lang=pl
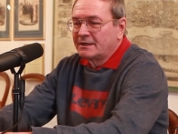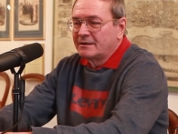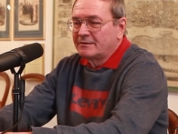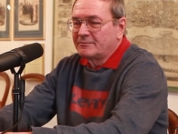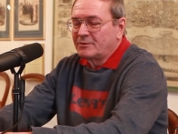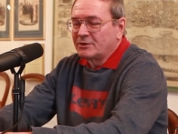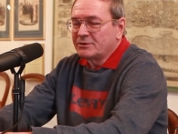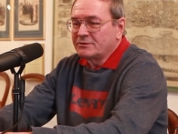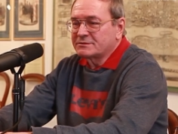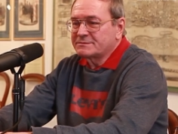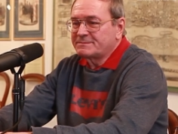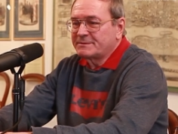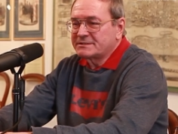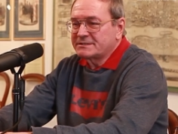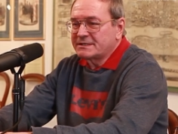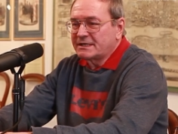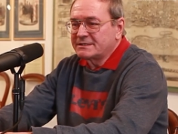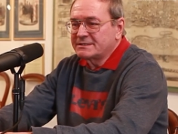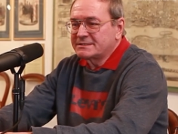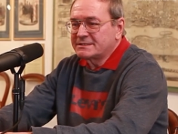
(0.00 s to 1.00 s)
Moją
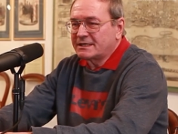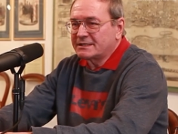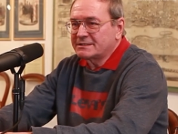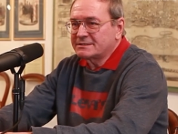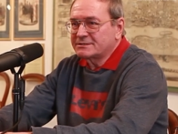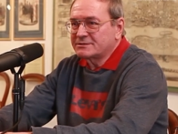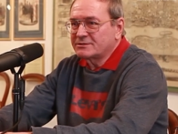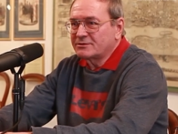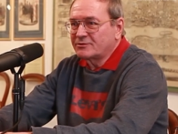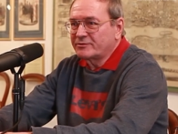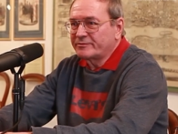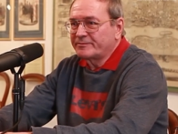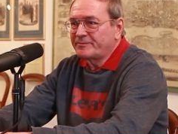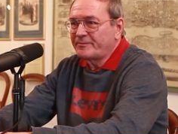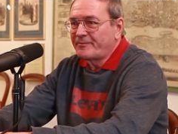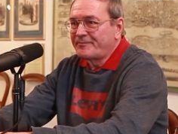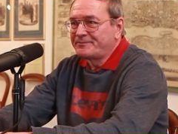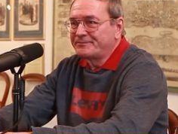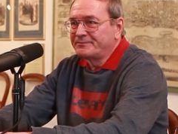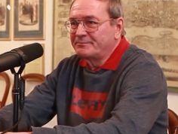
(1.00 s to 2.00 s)
specjalizacją
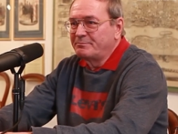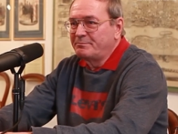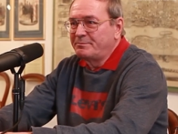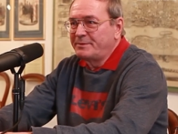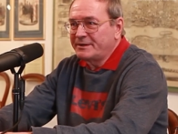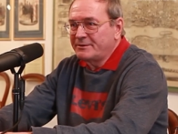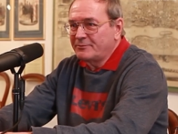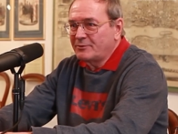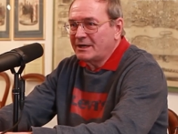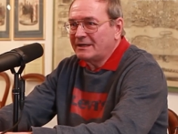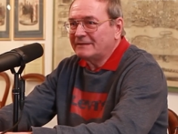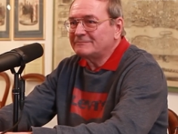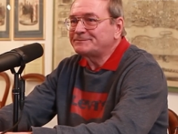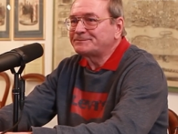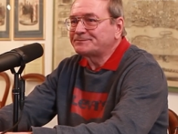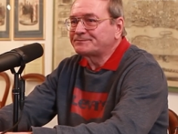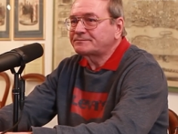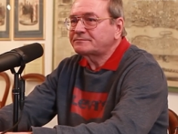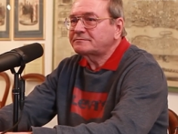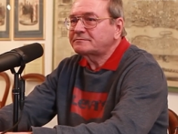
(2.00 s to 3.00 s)
była
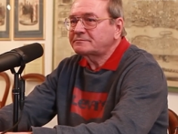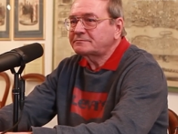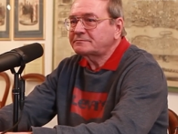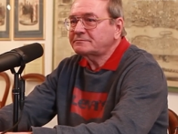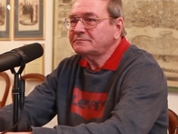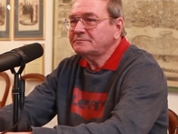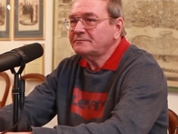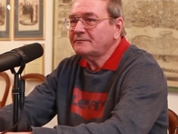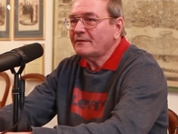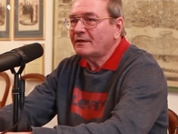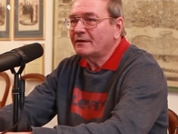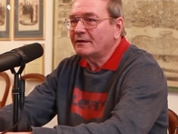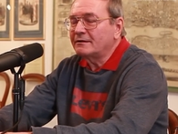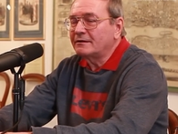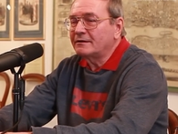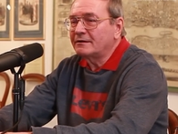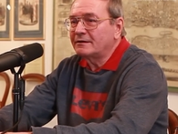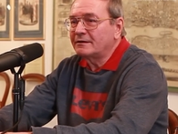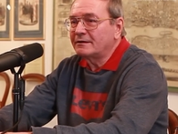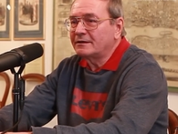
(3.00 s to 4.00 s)

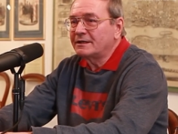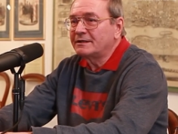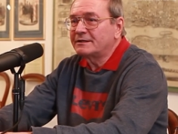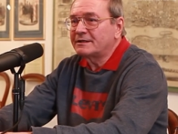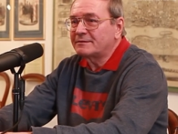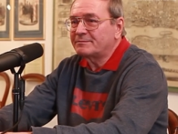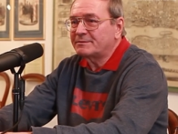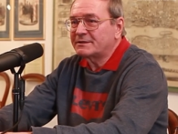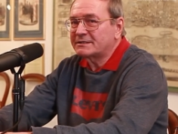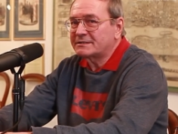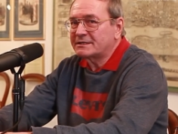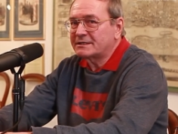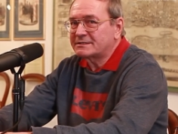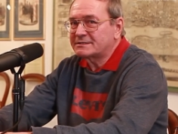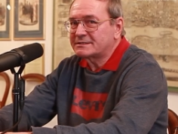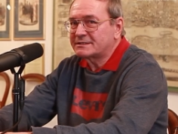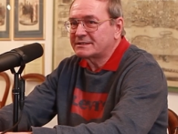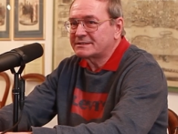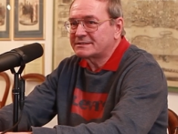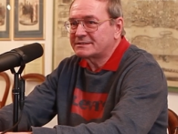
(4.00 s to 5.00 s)
e,
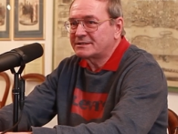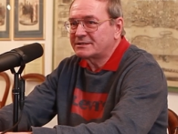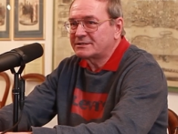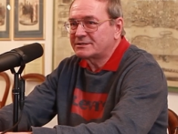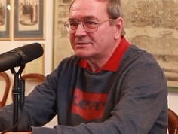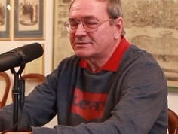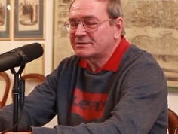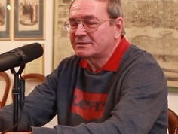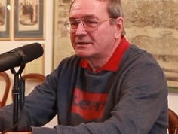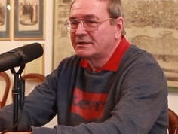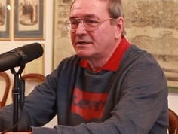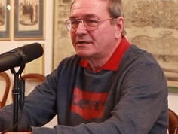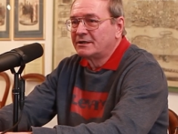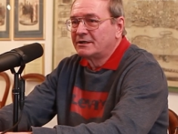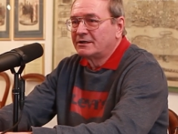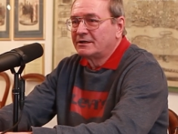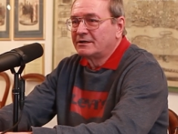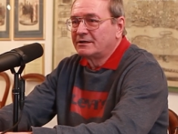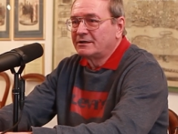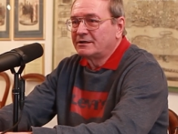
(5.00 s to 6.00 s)
interpretacja zdjęć
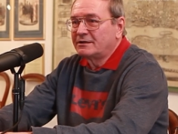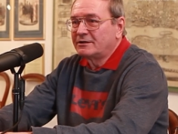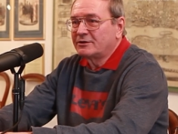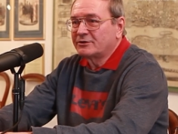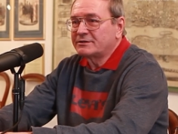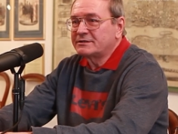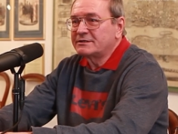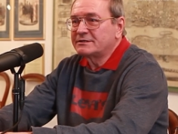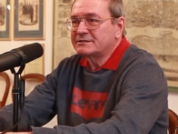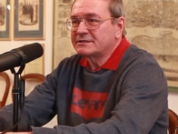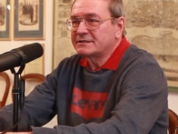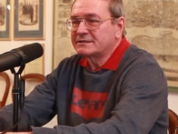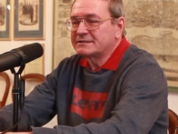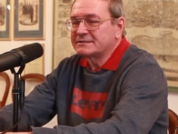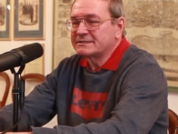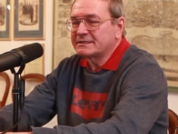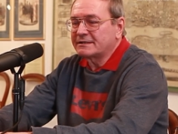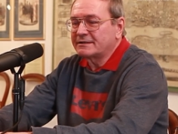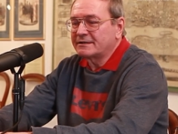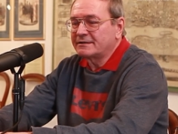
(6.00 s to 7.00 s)
E, lotniczych i
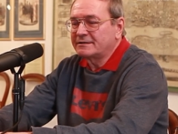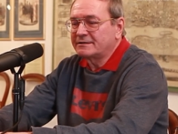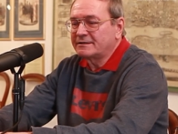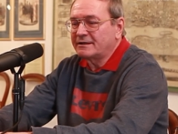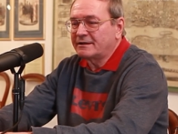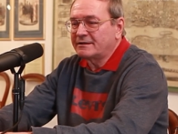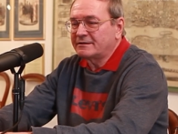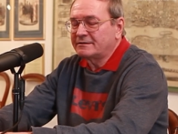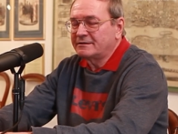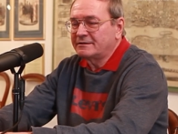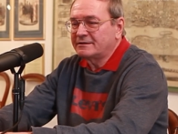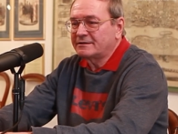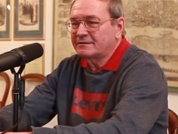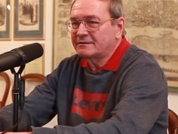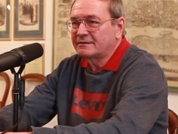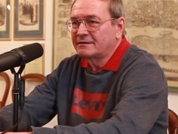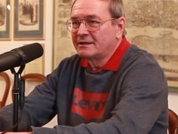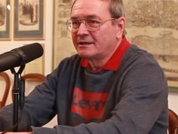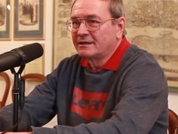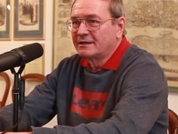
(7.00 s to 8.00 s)

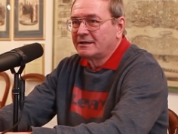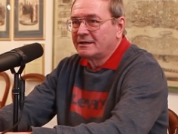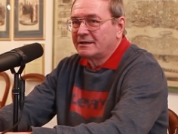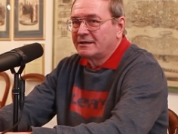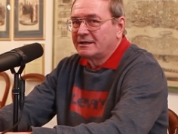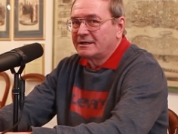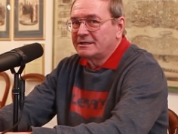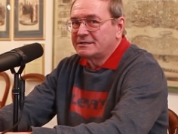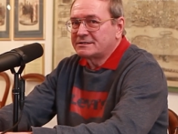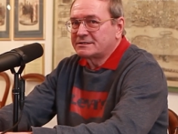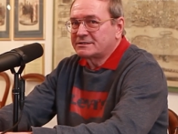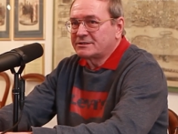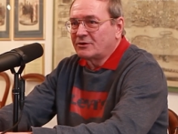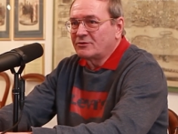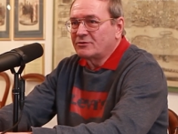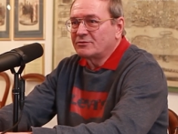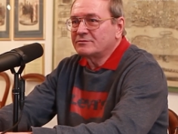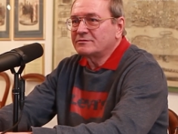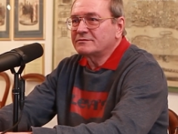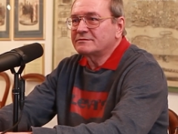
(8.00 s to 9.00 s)
satelitarnych. I z
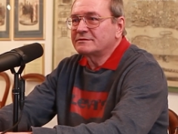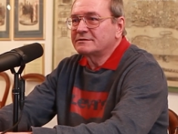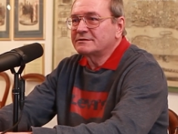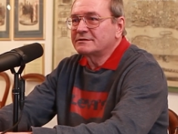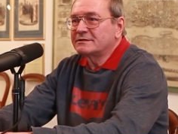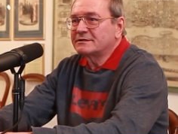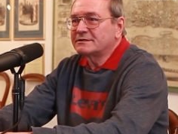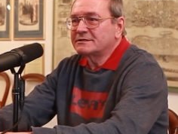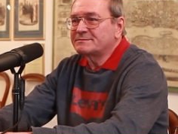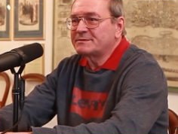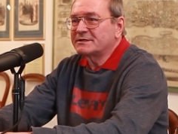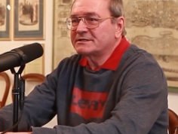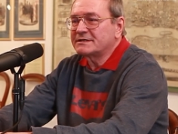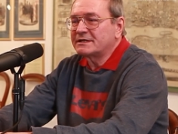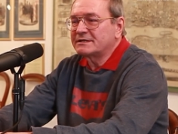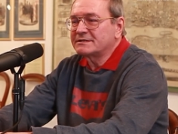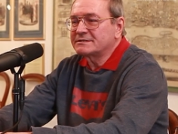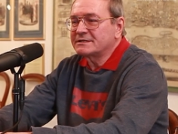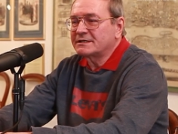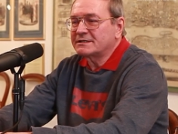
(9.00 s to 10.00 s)
tą e,
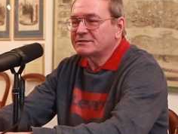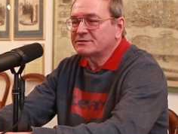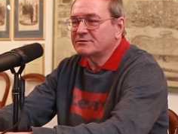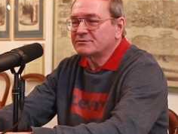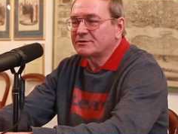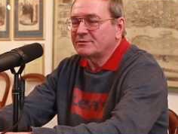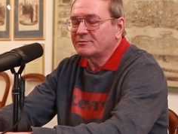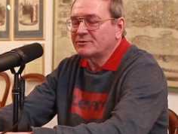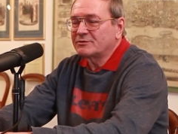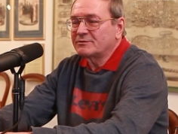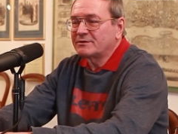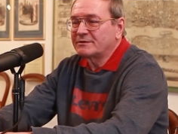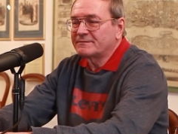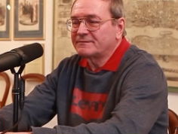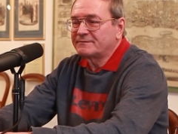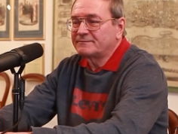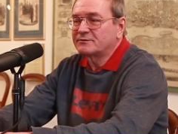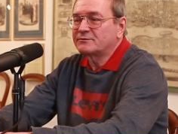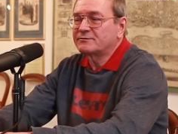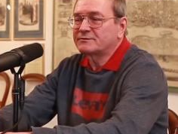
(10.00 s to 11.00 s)
specjalizacją nie mogłem
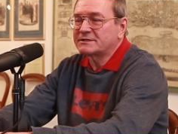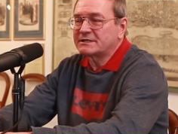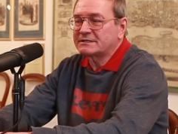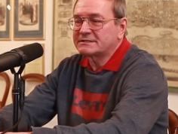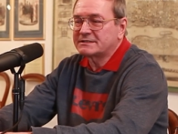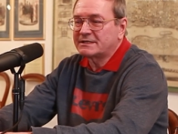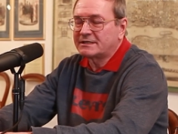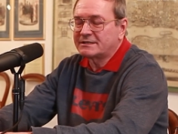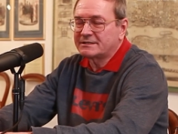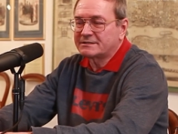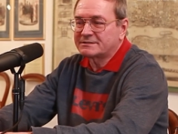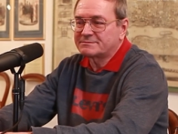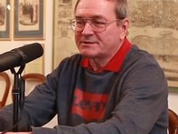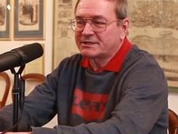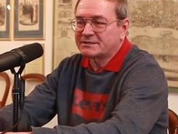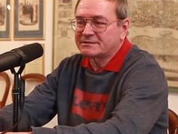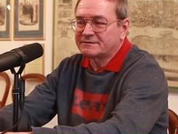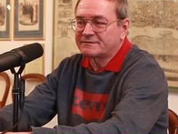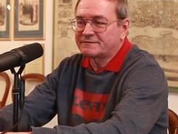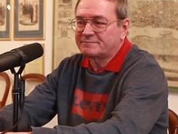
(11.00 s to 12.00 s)
wówczas znaleźć
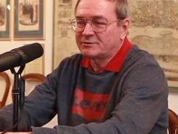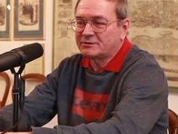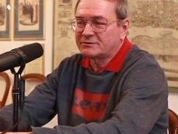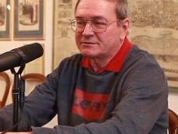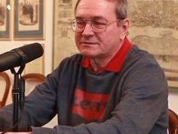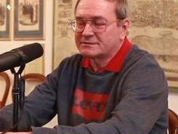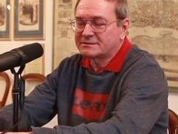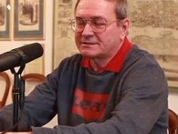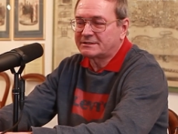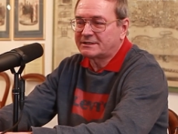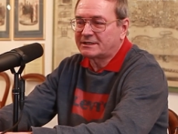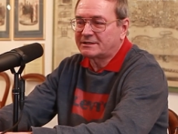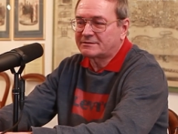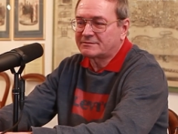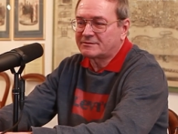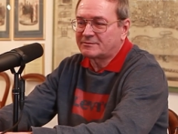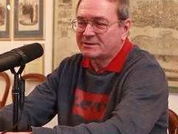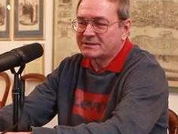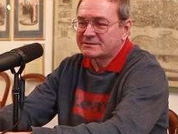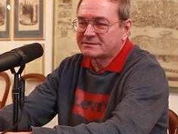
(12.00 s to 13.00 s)
pracy w Polsce,
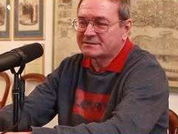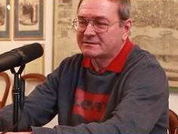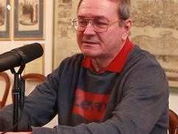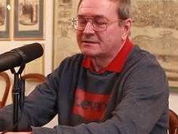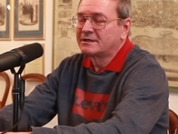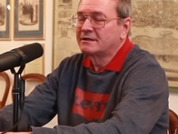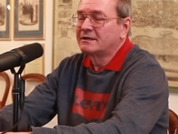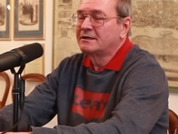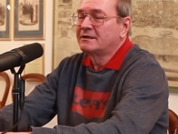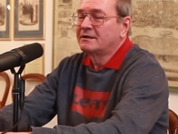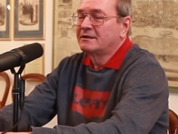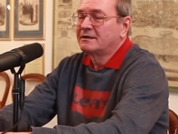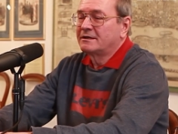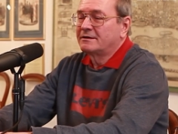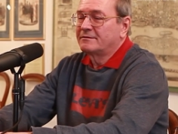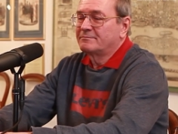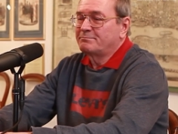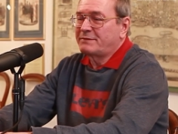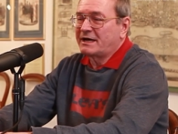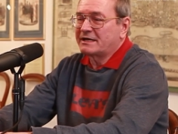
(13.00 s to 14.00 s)
natomiast
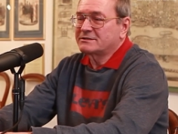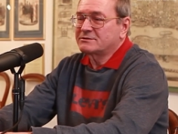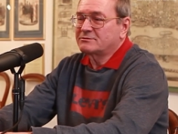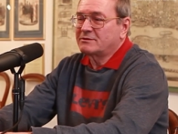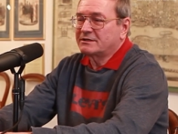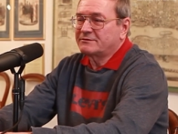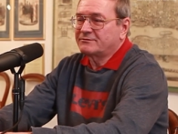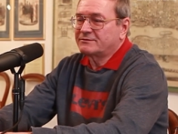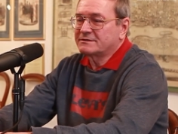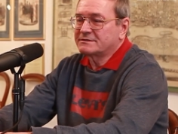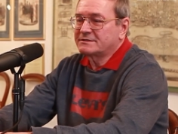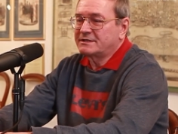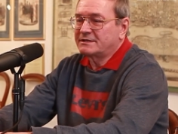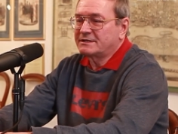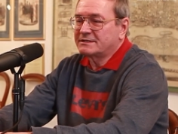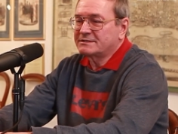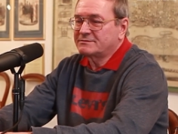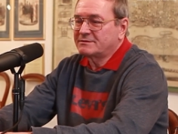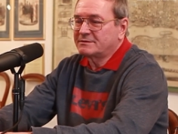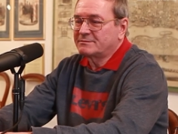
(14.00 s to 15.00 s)
bardzo łatwo
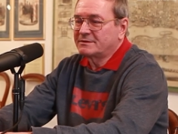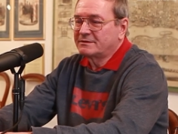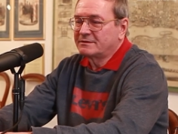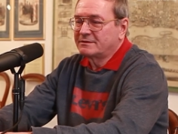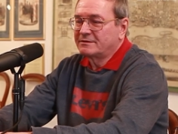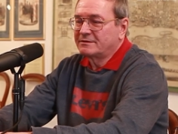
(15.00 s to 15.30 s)
znalazłem e,